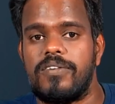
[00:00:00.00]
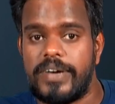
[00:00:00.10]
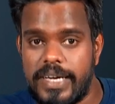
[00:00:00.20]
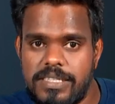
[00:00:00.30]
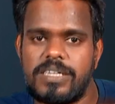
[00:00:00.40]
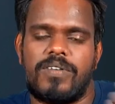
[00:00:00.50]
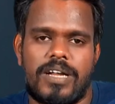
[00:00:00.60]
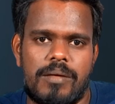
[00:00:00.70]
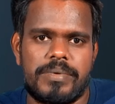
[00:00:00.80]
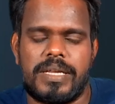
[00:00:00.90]
வயசுக்கு
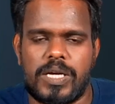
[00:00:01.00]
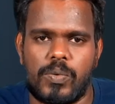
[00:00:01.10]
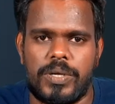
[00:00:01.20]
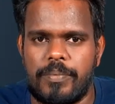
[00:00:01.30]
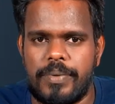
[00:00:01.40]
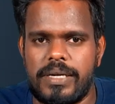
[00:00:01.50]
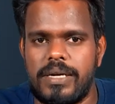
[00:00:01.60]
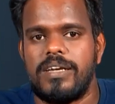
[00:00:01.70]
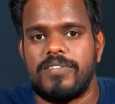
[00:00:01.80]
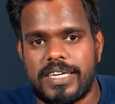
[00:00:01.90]
வராமல் இருக்கக்கூடிய
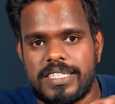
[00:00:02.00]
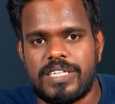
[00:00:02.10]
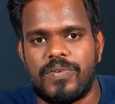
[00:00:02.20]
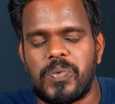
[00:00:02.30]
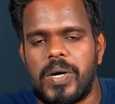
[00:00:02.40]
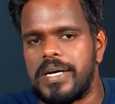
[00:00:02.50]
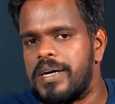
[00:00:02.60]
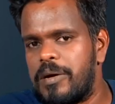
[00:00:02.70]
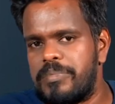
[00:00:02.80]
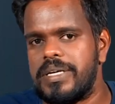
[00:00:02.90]
பெண்கள் வயதுக்கு வருவாங்க
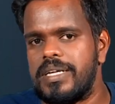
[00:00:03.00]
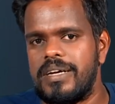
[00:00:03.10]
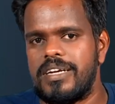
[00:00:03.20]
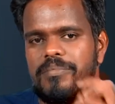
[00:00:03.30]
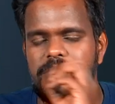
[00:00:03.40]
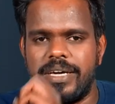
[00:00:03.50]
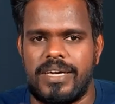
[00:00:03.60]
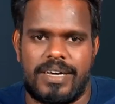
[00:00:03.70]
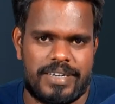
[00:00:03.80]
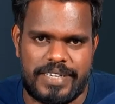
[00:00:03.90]
அப்படிங்கிற நம்பிக்கை
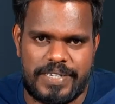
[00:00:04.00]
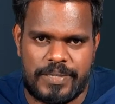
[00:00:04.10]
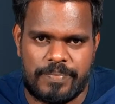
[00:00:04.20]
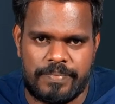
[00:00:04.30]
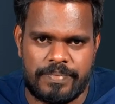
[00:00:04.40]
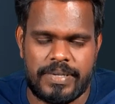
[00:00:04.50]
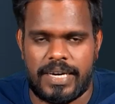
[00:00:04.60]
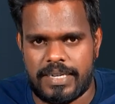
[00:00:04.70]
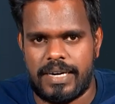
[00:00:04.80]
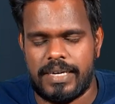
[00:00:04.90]
அங்கே இருக்குது
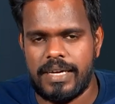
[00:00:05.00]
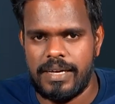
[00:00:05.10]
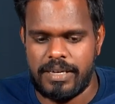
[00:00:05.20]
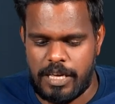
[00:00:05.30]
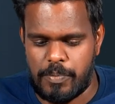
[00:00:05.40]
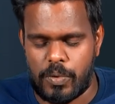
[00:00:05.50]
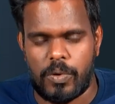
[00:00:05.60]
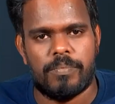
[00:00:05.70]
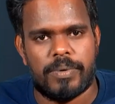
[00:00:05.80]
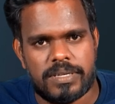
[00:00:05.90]
அதனால் இப்போது
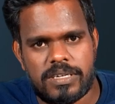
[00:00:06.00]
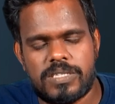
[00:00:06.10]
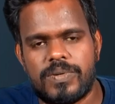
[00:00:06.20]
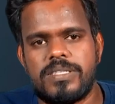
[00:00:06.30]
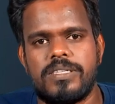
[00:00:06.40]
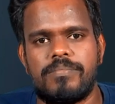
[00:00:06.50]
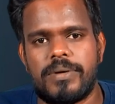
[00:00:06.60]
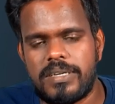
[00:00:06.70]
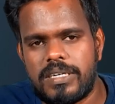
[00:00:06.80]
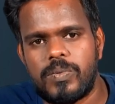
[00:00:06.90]
பதினஞ்சு வயசு
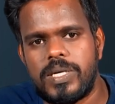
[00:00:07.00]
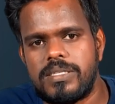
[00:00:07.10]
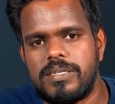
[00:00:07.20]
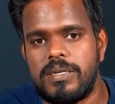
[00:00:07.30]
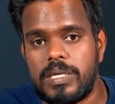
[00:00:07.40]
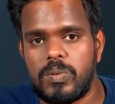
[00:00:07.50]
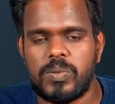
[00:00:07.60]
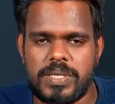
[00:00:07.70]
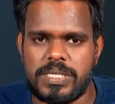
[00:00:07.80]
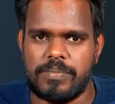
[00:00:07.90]
பதினெட்டு வயசு இருபது
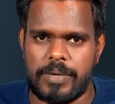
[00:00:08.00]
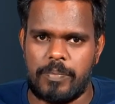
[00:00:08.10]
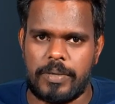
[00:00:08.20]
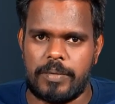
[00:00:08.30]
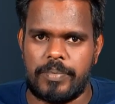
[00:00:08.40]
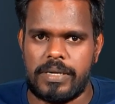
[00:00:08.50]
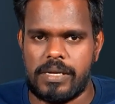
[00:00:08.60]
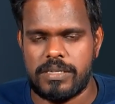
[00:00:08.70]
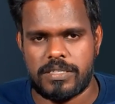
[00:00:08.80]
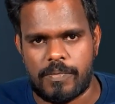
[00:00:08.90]
வயசுக்கு மேற்பட்ட
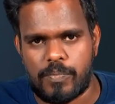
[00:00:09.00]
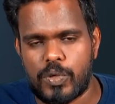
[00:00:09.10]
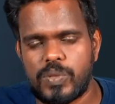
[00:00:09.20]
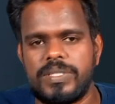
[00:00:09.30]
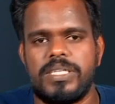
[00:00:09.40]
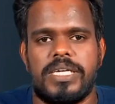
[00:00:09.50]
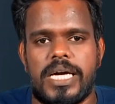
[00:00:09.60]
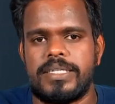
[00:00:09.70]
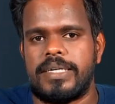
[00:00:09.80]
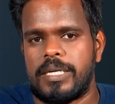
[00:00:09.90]
பெண்கள் சப்போஸ் வந்து
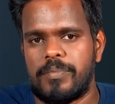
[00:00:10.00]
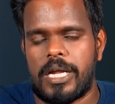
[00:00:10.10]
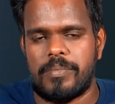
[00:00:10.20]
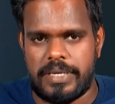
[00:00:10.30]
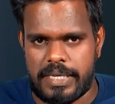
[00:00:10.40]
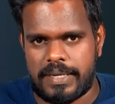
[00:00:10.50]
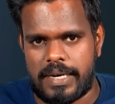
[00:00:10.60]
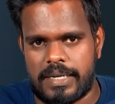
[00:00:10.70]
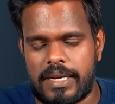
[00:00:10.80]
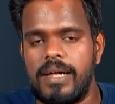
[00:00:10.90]
ஏஜ் அட்டன் பண்ணாமல்
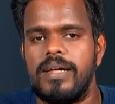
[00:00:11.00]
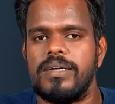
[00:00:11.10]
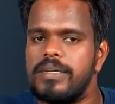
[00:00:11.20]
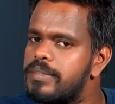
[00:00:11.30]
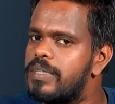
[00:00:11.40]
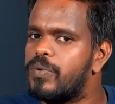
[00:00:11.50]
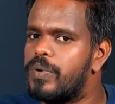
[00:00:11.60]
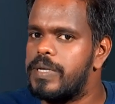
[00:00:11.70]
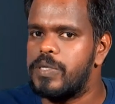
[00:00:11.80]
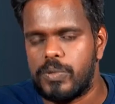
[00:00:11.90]
இருக்கிறாங்கன்னா இந்த
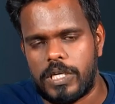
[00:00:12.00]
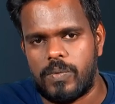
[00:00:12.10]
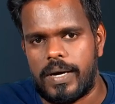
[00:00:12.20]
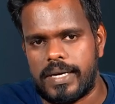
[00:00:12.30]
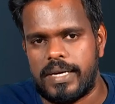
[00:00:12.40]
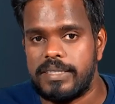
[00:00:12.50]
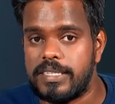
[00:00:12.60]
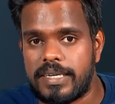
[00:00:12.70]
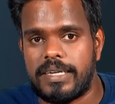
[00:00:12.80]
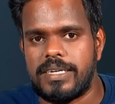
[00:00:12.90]
கோயிலுக்கு கூட்டிகிட்டு வாங்க
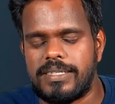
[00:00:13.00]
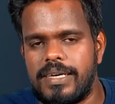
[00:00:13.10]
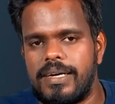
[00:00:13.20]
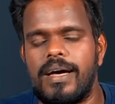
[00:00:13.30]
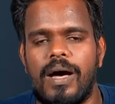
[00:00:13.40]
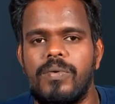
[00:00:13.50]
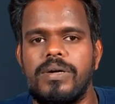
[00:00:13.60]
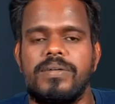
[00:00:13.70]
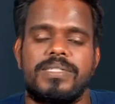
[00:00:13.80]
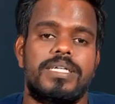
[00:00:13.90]
இந்த சடங்கு செய்யுங்க
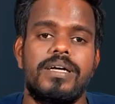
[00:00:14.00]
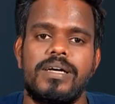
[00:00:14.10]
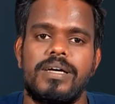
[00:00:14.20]
அவங்க வந்து